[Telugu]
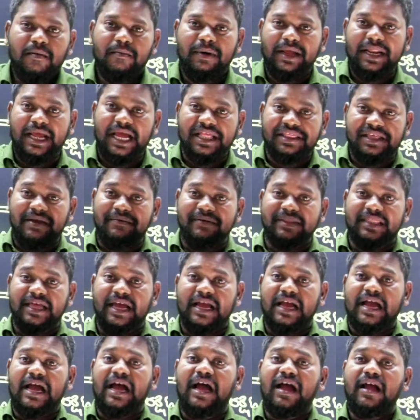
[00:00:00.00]
మరి
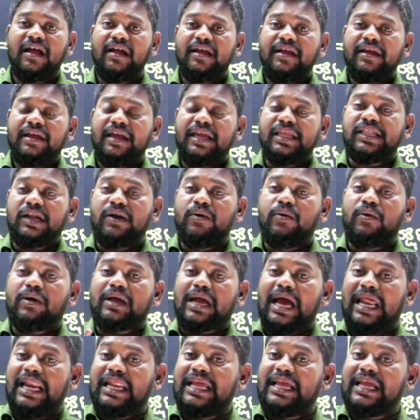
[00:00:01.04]
అదేవిధంగా ఇతడు
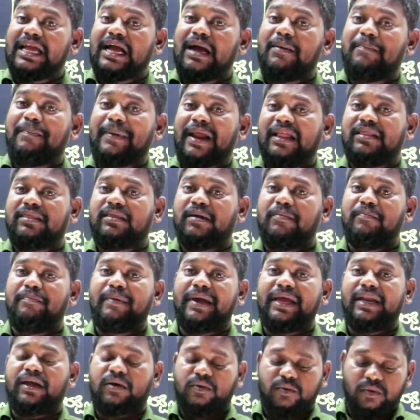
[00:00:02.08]
కళింగ ప్రాంతం
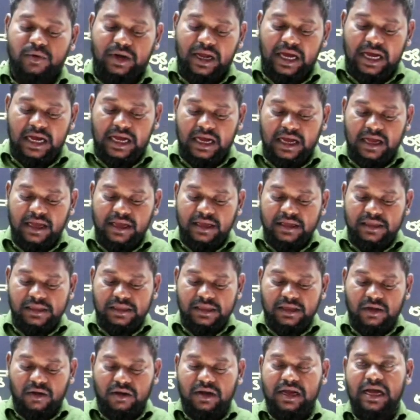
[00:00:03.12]
పైన కూడా
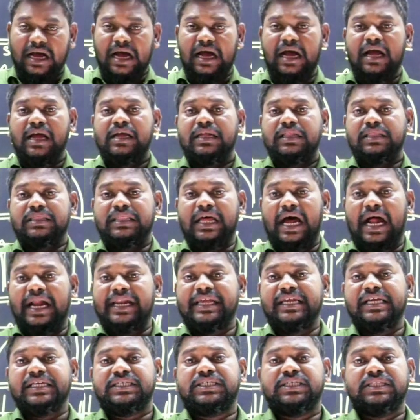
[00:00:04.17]
ఈ యొక్క
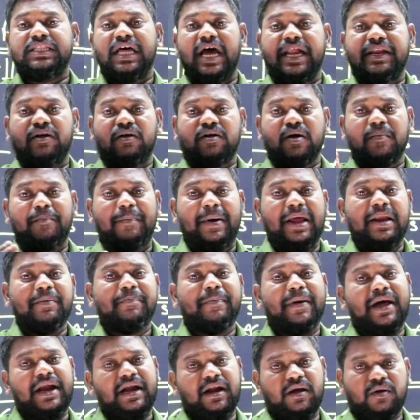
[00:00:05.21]
దాడి చేసి దాని యొక్క
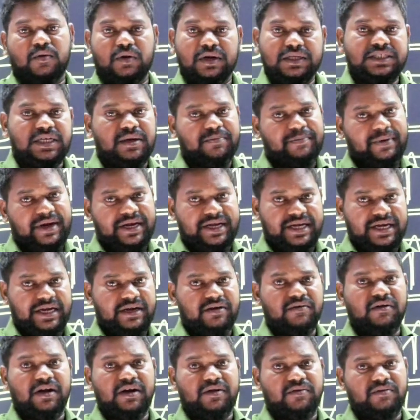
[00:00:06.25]
పరిపాలన కూడా
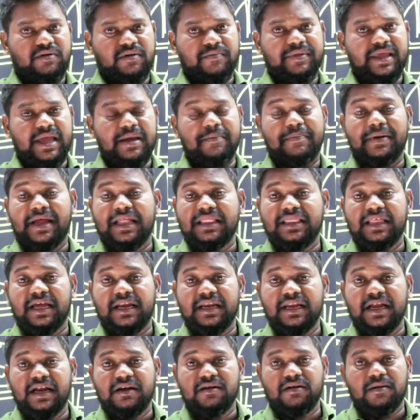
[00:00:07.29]
చేపట్టిండు అంటున్నాం ఏ
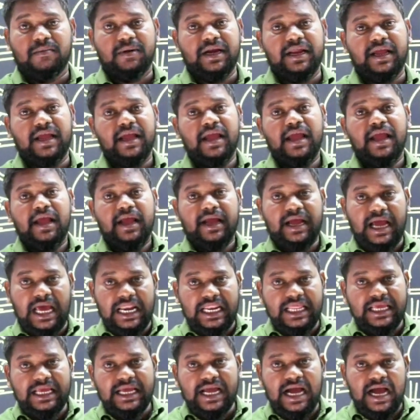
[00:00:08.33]
ప్రాంతాన్ని అంటున్నామండి
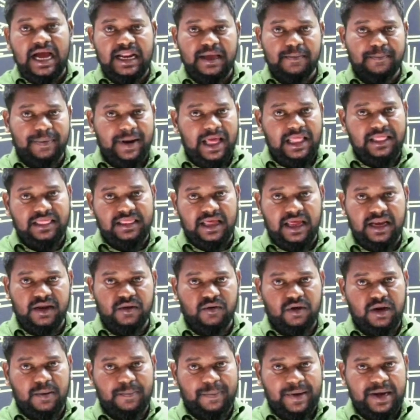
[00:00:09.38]
కళింగ అనే ప్రాంతాన్ని
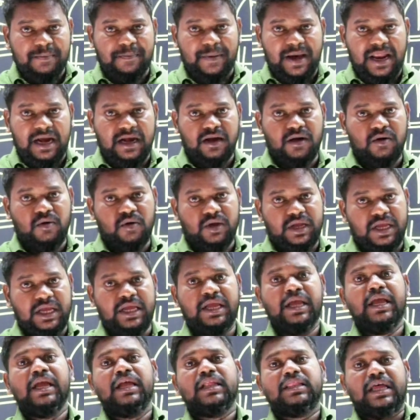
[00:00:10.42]
కూడా పరిపాలనలోకి
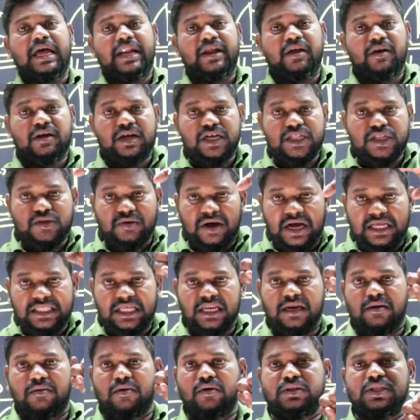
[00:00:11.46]
తన యొక్క
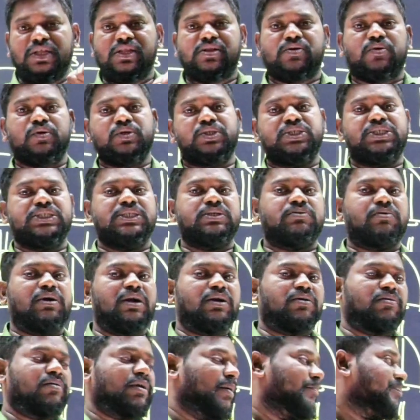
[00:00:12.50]
స్వాధీనంలోకి తీసుకొచ్చిండు
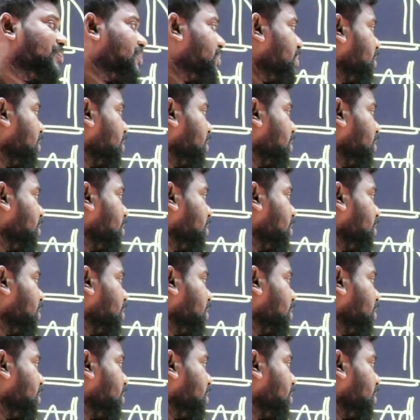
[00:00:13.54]
అంటున్నాం